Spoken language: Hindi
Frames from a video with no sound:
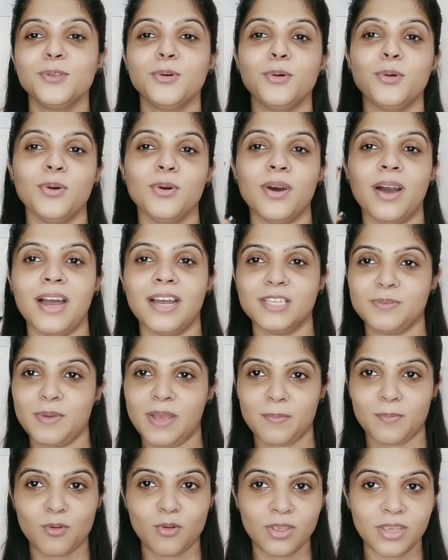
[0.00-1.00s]
तो आज
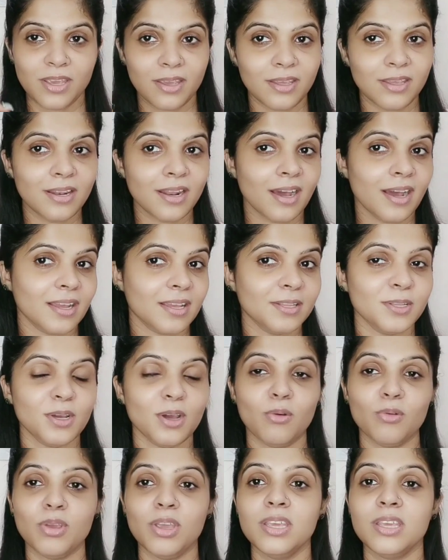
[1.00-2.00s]
मैं आपको यही लगा के
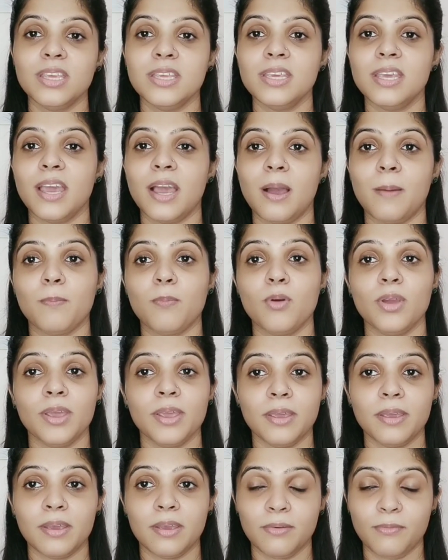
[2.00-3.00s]
दिखाऊंगी कि ये
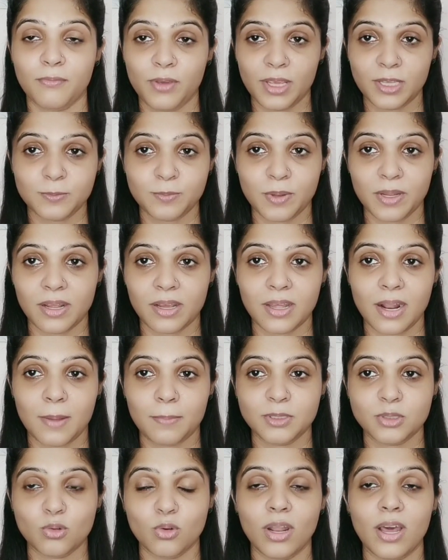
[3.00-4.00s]
आपके फेस पर अगर
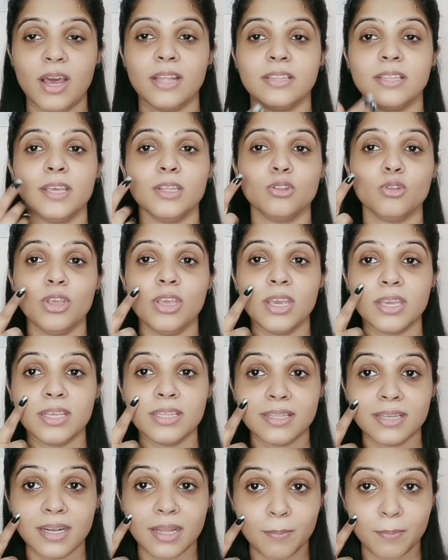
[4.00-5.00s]
आप इसको लगाते हैं तो ये
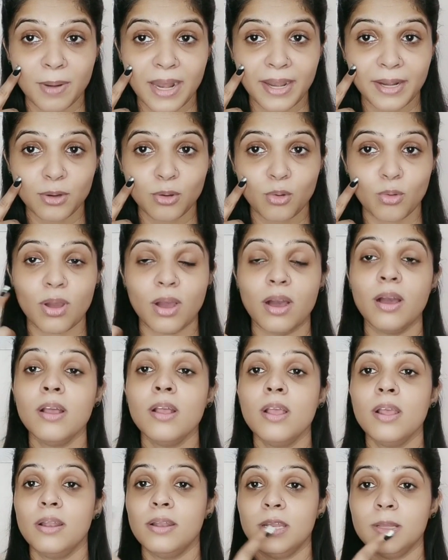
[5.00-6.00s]
कितना ब्लेंड होगा
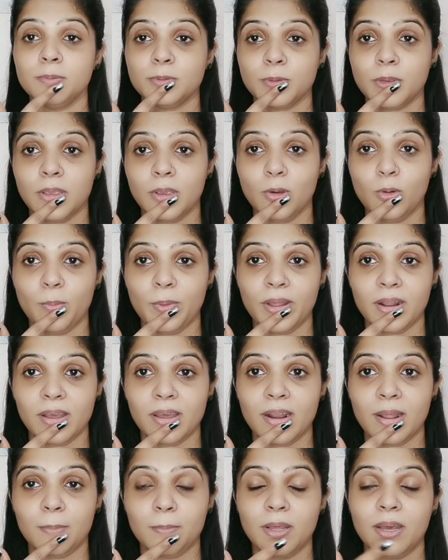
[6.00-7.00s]
लिप्स के ऊपर
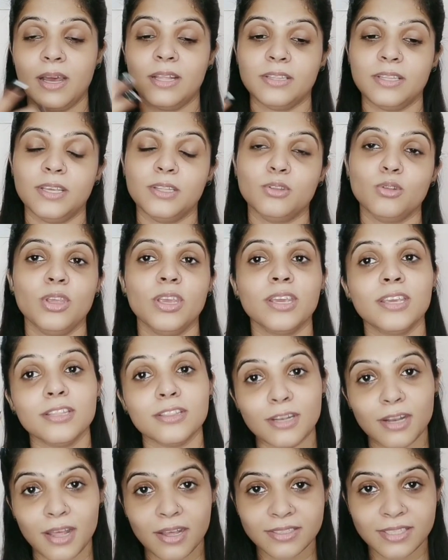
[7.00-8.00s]
अगर आप लगाते हैं हैं तो ये
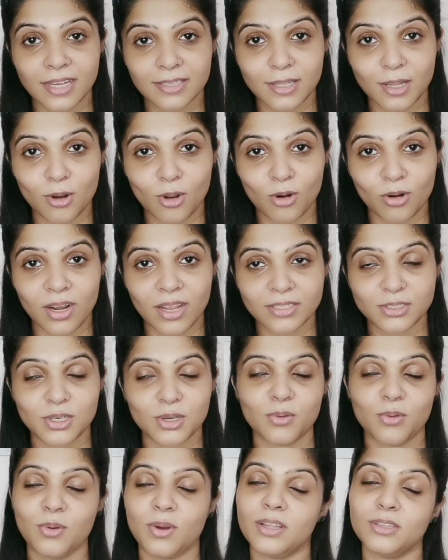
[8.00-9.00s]
कितना ज्यादा लॉन्ग
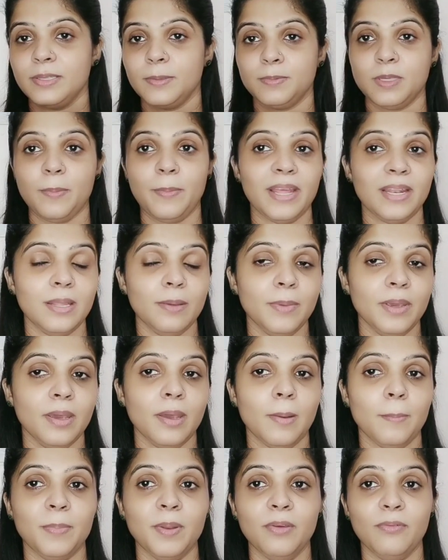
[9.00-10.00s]
लास्टिंग होगा तो सबसे पहले
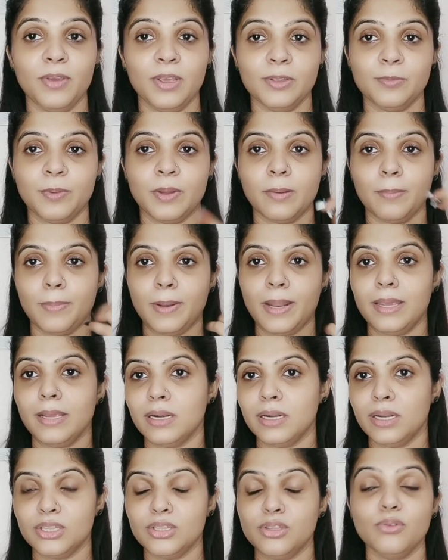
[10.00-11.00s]
मैं अपने फेस पर अप्लाई
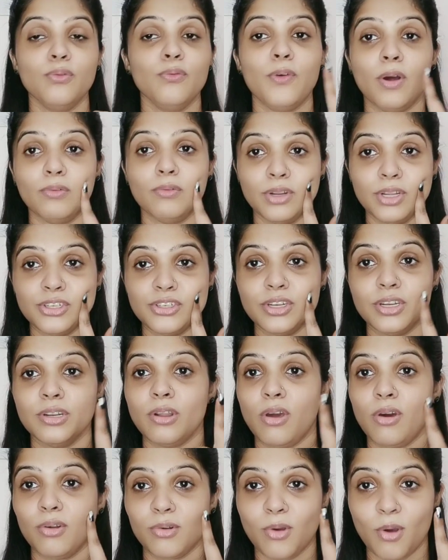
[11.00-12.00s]
कर लेती हूँ फाउंडेशन
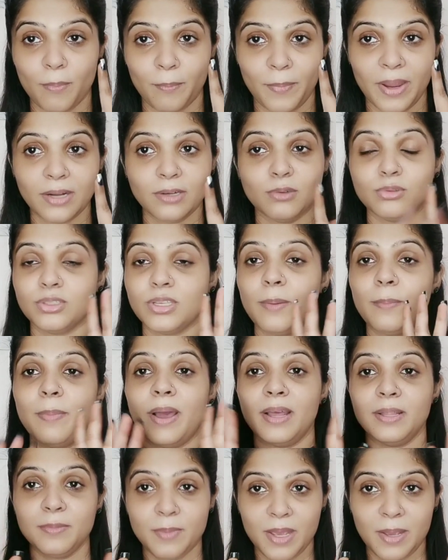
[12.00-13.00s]
और कॉम्पैक्ट उसके
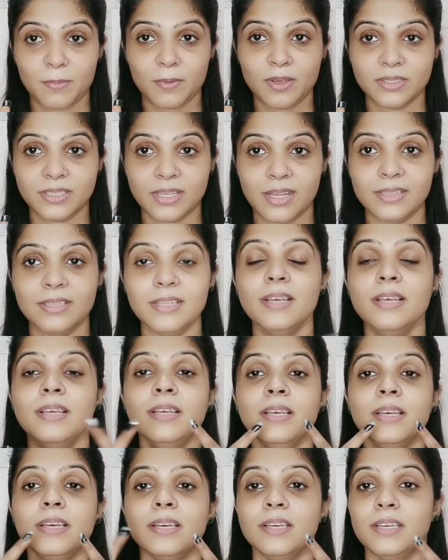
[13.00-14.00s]
बाद मैं आपके
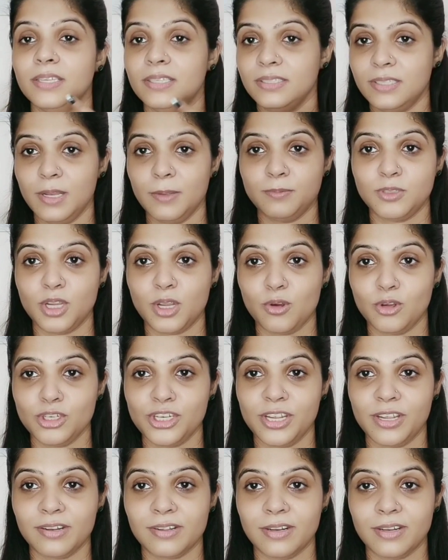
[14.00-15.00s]
साथ इस लिपस्टिक को
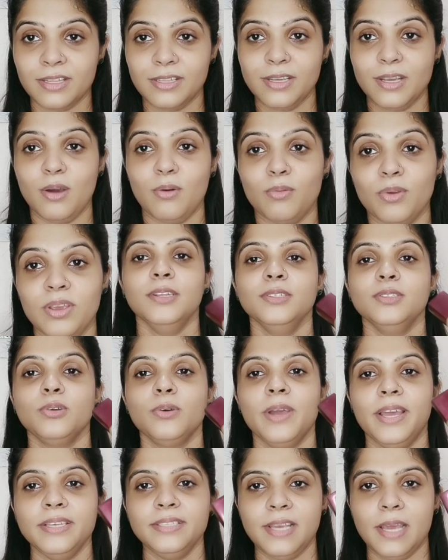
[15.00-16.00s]
शेयर करके दिखाऊंगी
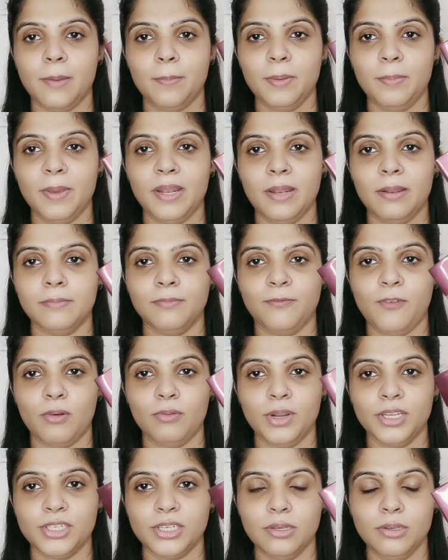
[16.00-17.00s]
सो गाइज यहाँ पे मैं
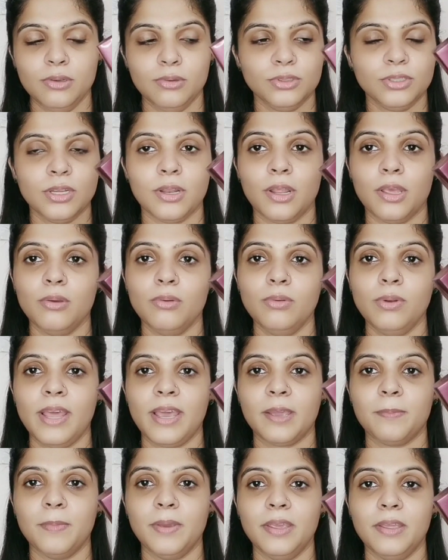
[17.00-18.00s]
फाउंडेशन यूज कर रही हूँ
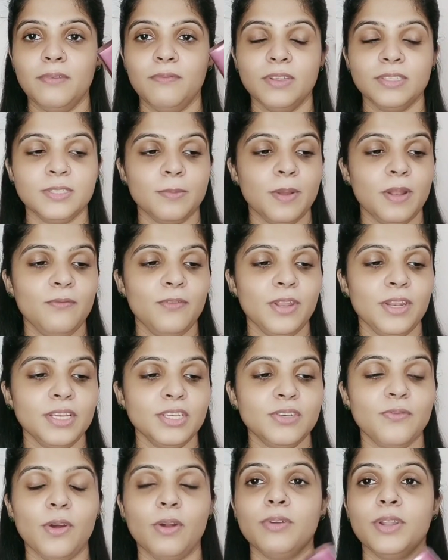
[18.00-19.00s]
लैक में इनविजिबल
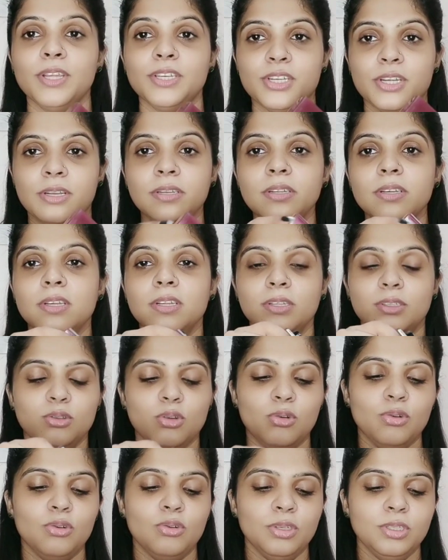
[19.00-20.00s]
फिनिश फाउंडेशन
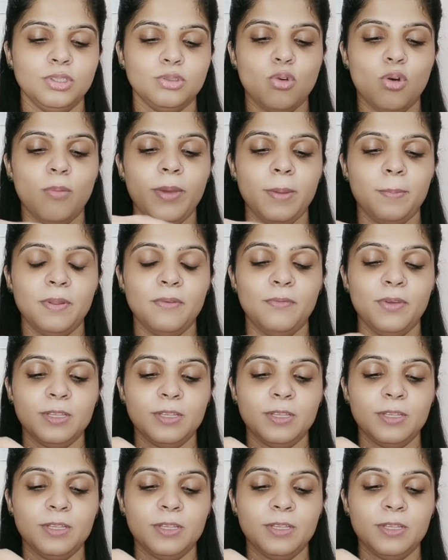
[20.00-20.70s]
तो इसको मैं अपने